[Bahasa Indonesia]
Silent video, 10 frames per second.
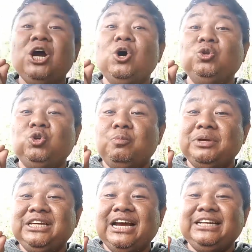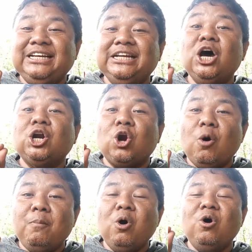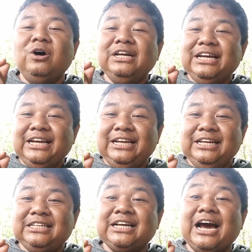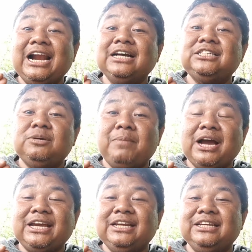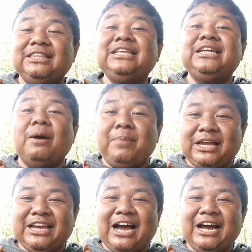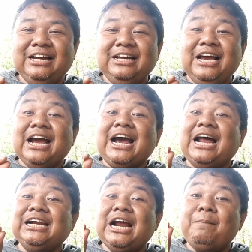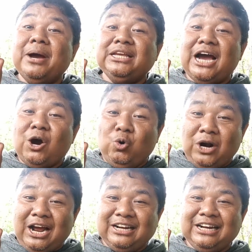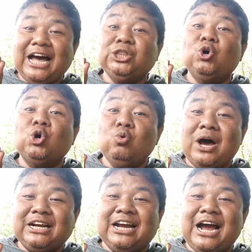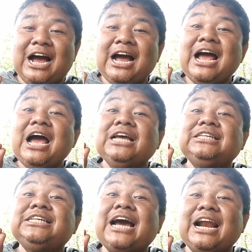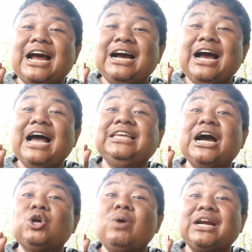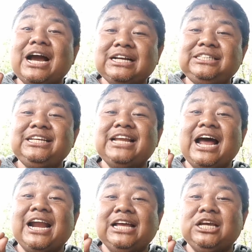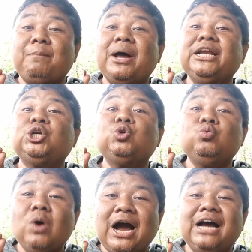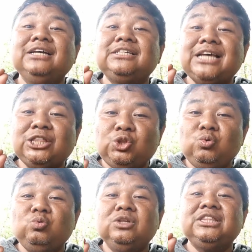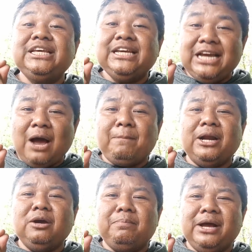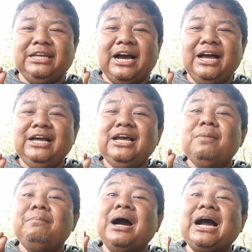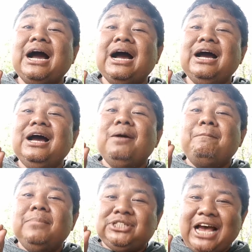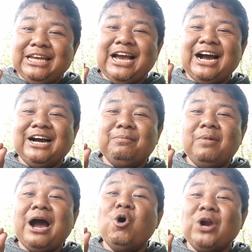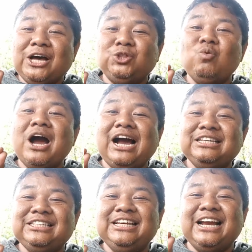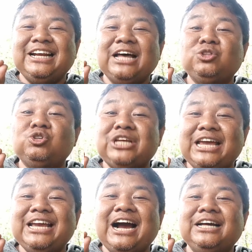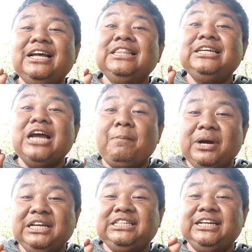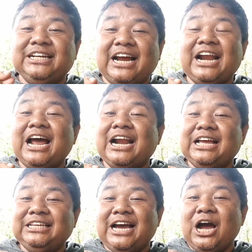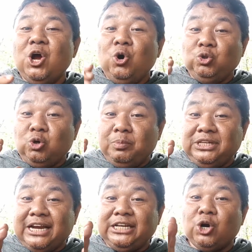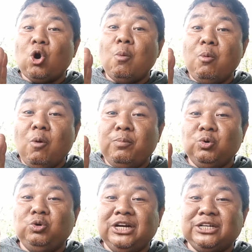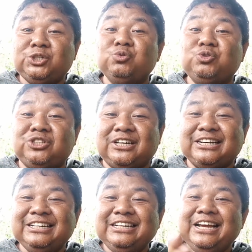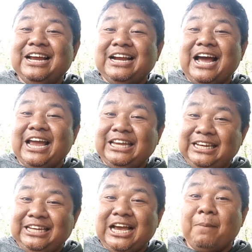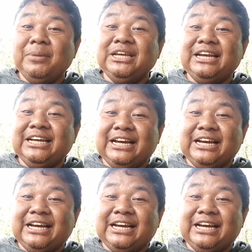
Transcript: untuk menjadi romo ini sekarang semakin tidak banyak. Karena banyak orang atau keluarga sekarang hanya keluarga kecil anaknya paling dua, satu, tiga paling banyak. Maka sayang orang tua kasihan atau sayang tidak mengizinkan anaknya untuk menjadi romo, bruder, suster. Nah ini yang menjadi